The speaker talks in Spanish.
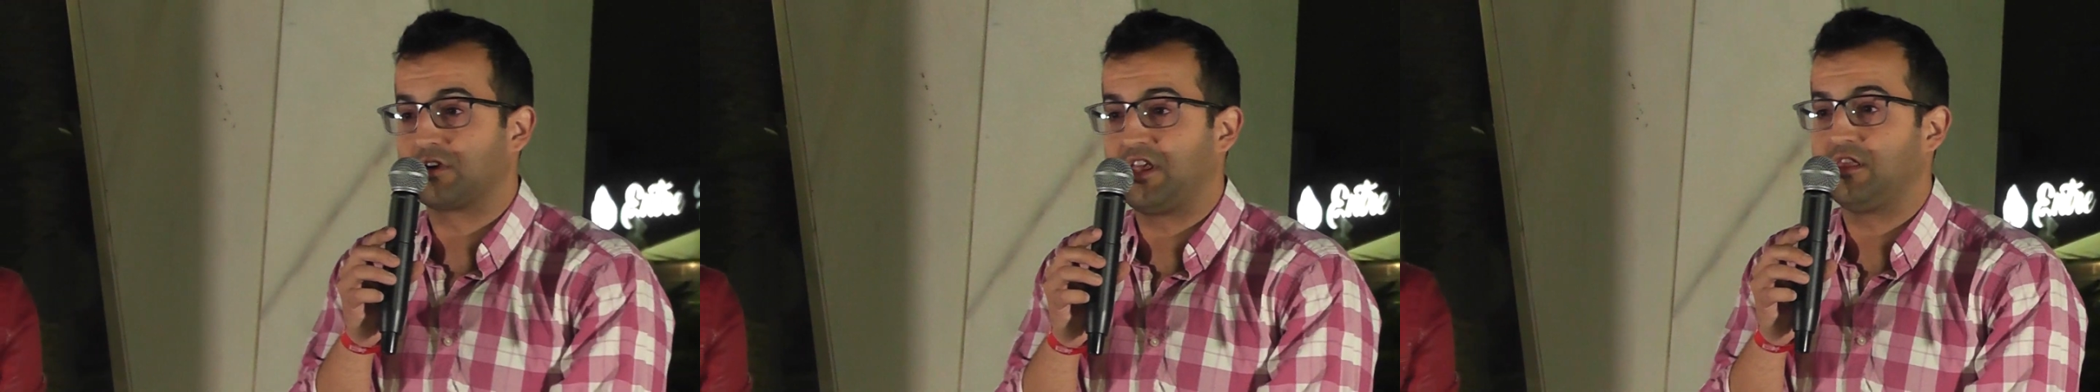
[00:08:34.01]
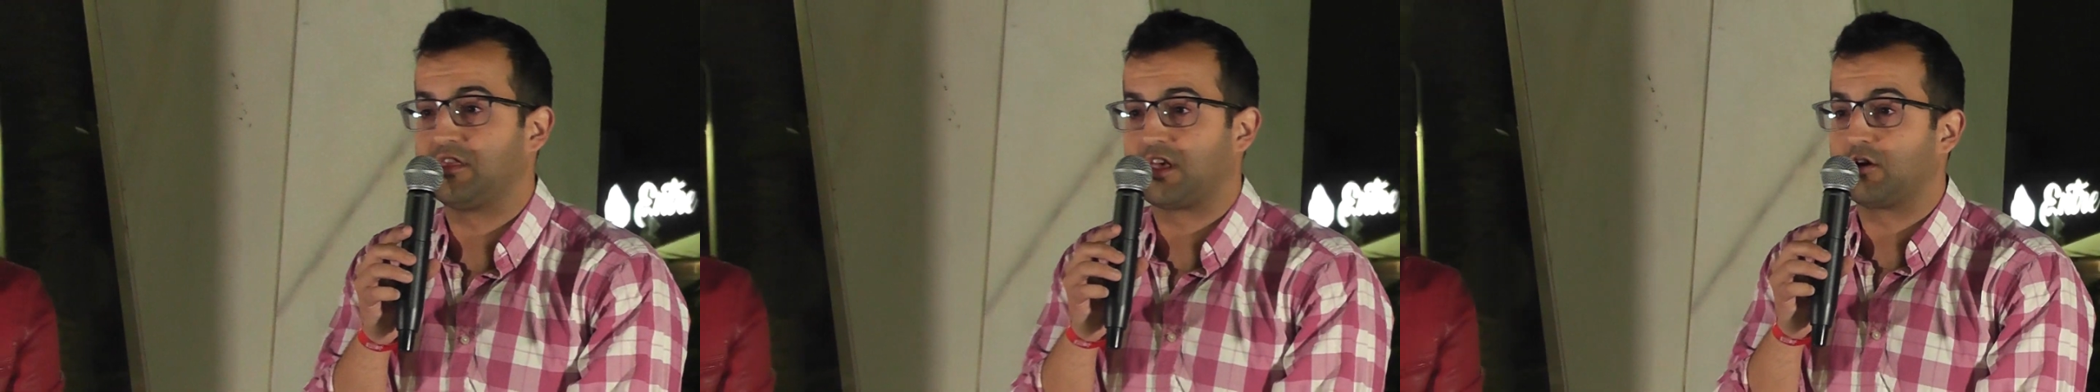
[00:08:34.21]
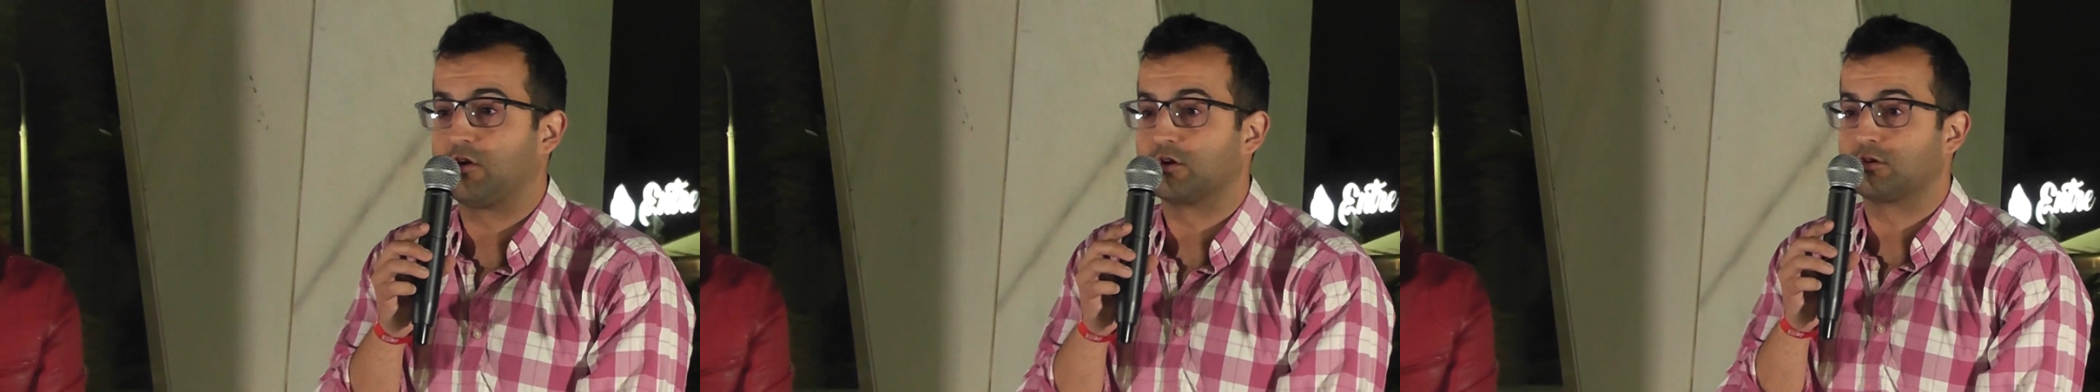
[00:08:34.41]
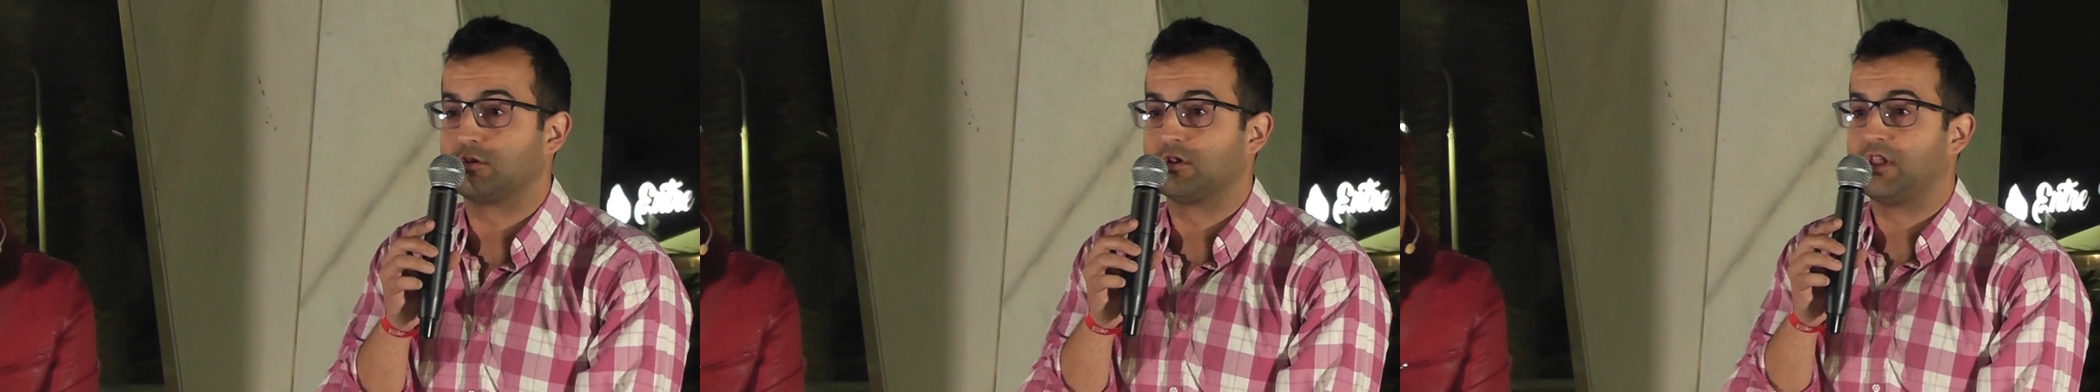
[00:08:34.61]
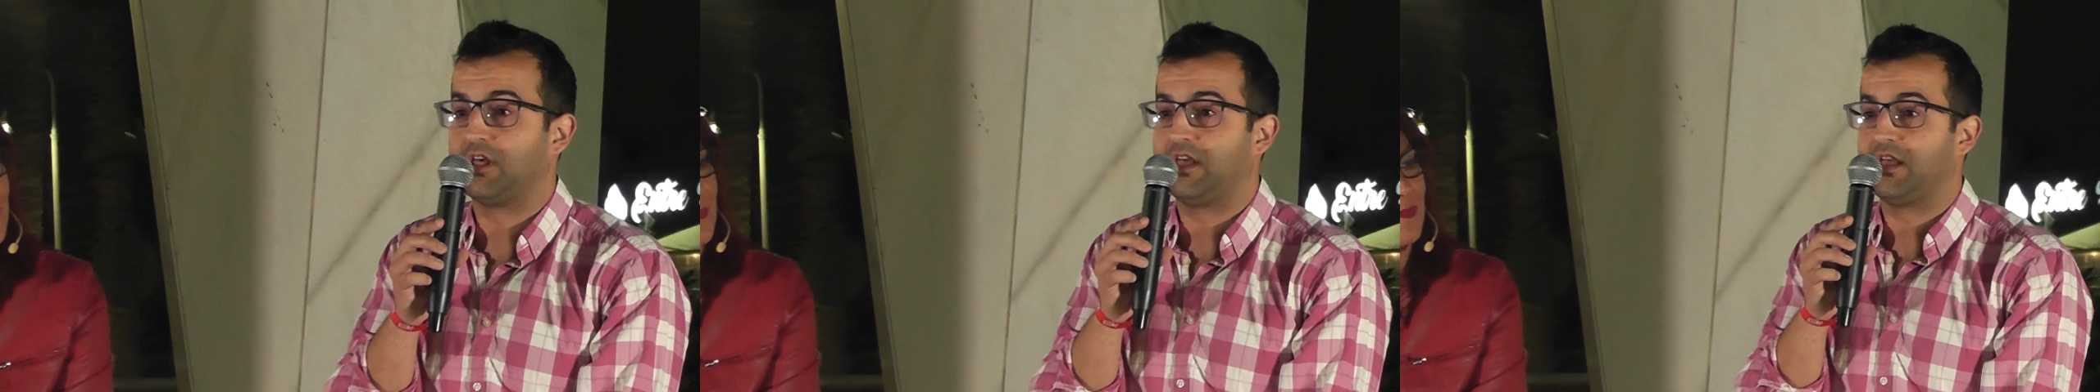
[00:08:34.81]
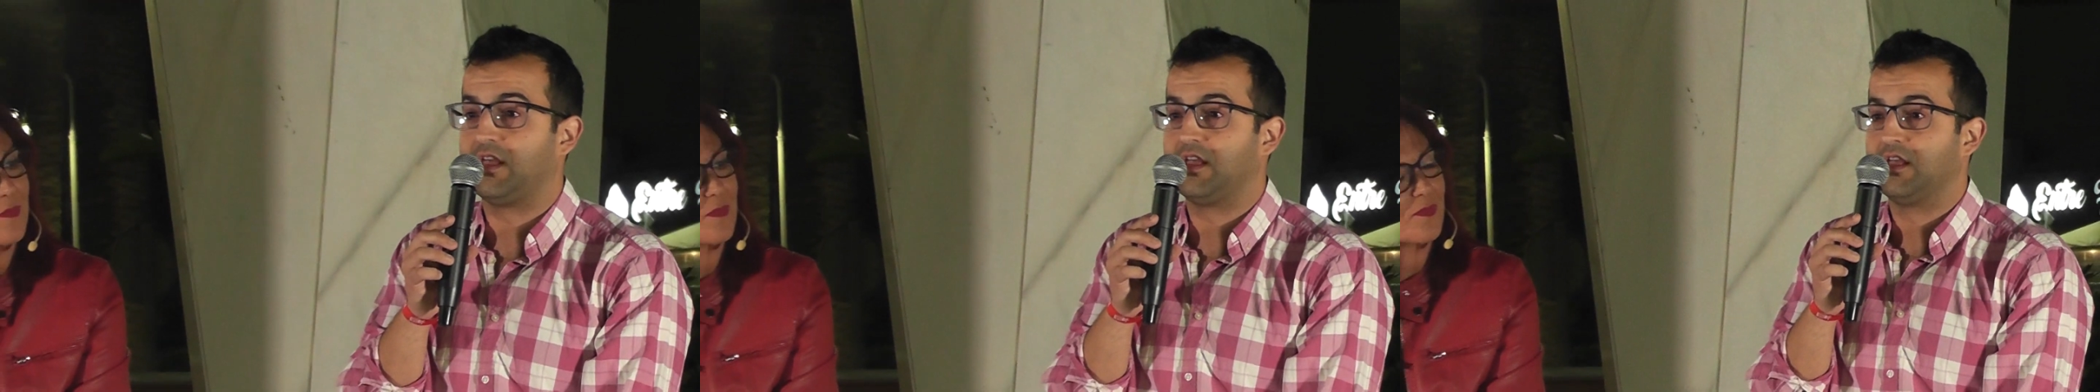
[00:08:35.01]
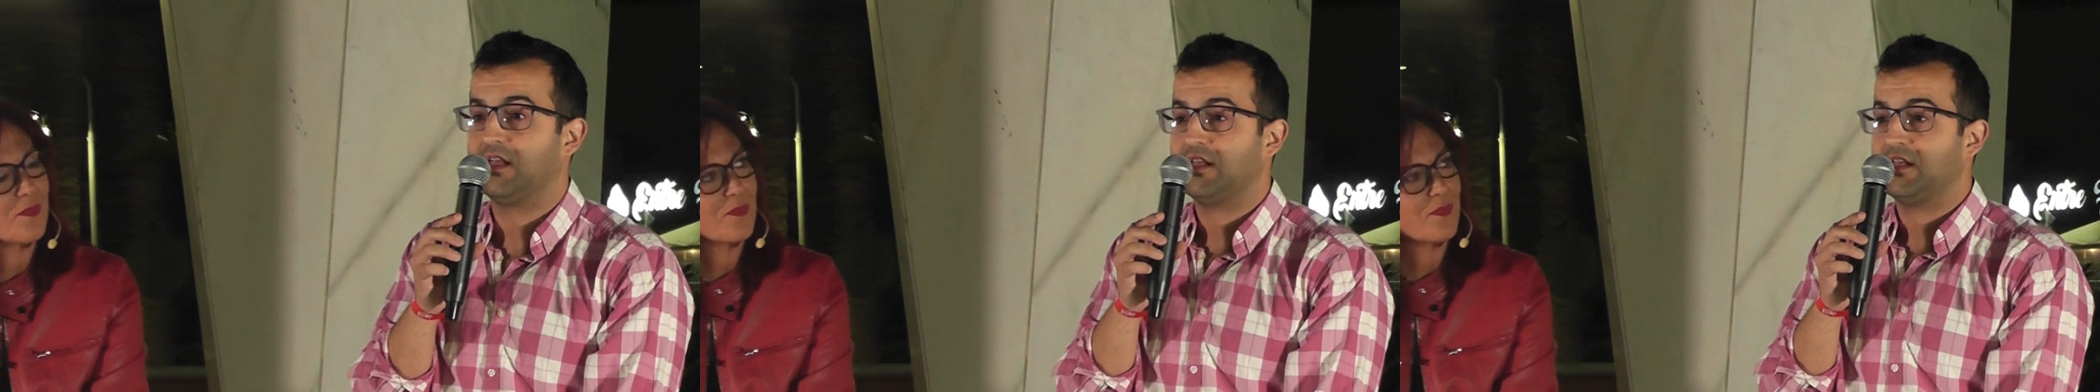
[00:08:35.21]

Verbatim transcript: 15 corto de,